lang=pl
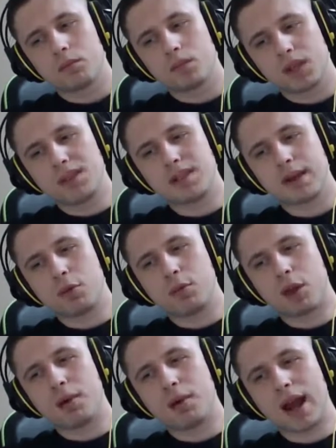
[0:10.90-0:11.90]
I samu
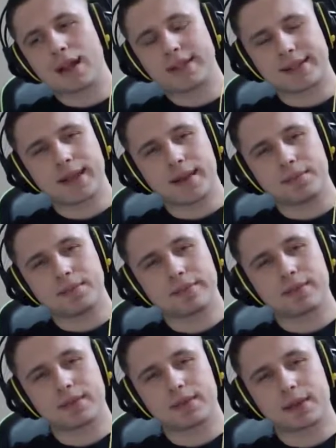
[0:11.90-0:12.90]
miał rację.
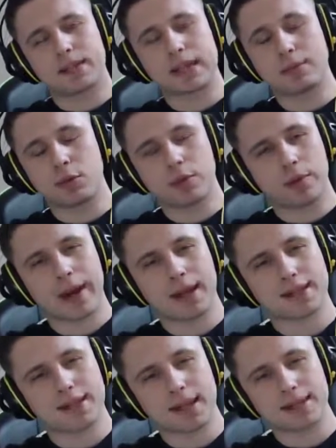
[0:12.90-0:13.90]
I samu miał
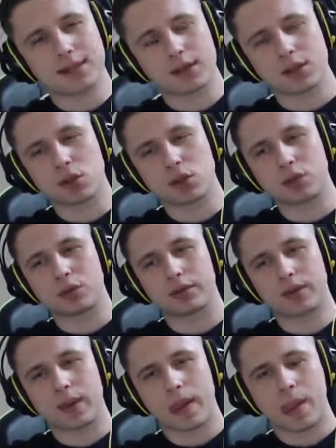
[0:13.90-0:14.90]
rację co do shotów.
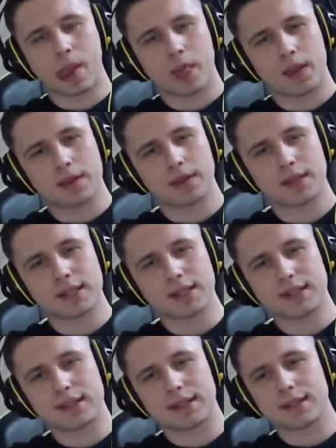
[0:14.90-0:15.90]
To
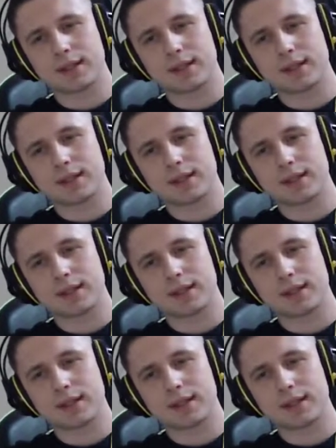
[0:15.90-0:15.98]
jest...